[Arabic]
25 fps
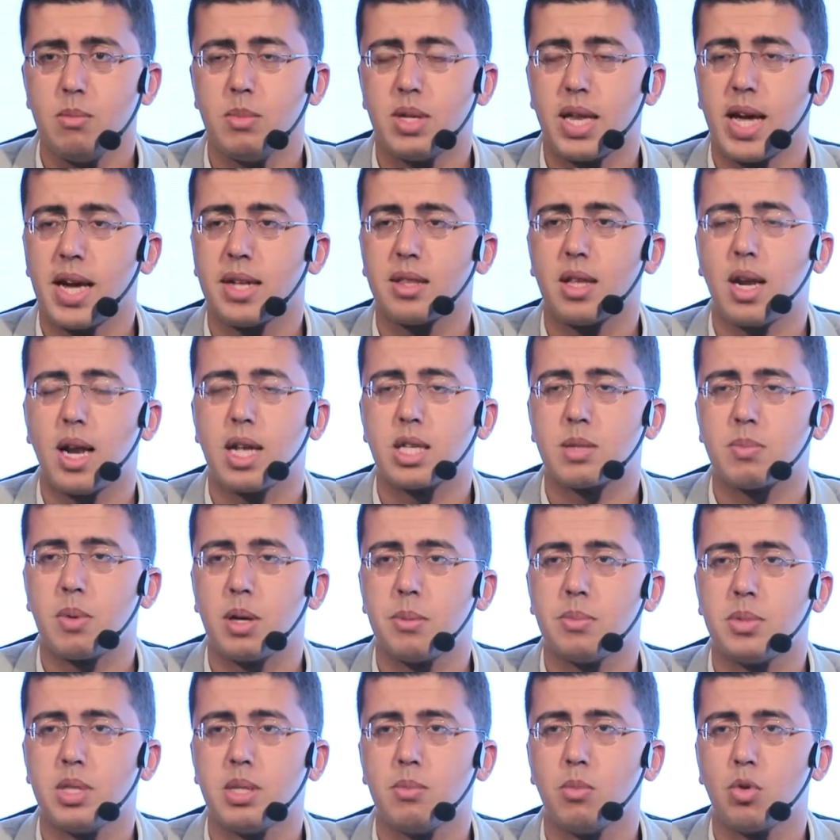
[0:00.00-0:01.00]
من احدى
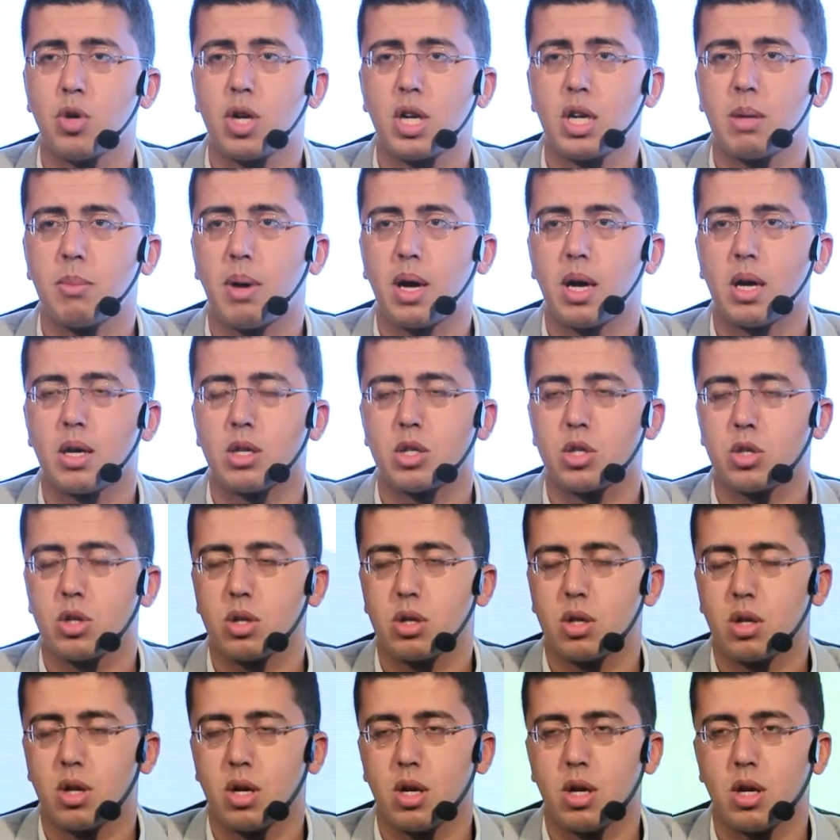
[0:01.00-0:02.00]
الاسباب دي ممكن يبقى
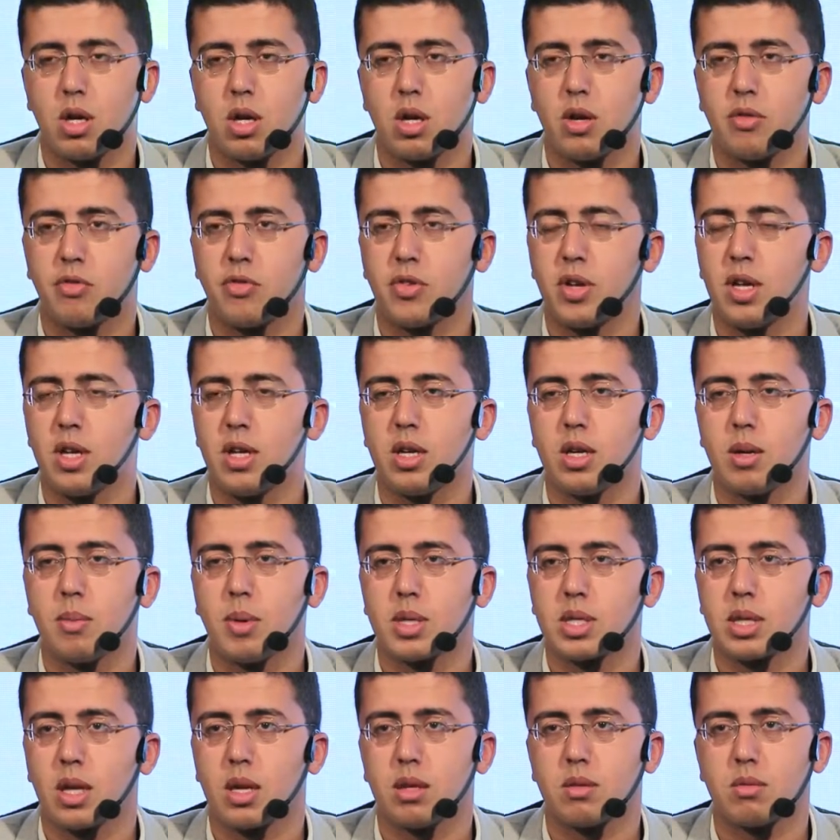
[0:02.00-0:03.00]
آه في
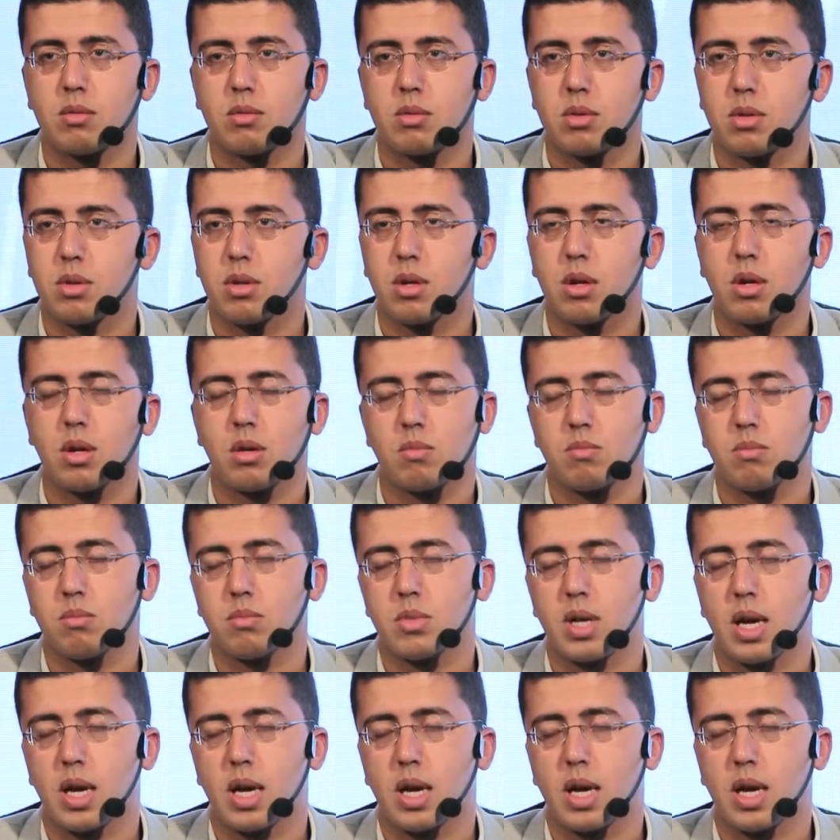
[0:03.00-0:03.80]
مثلا آه،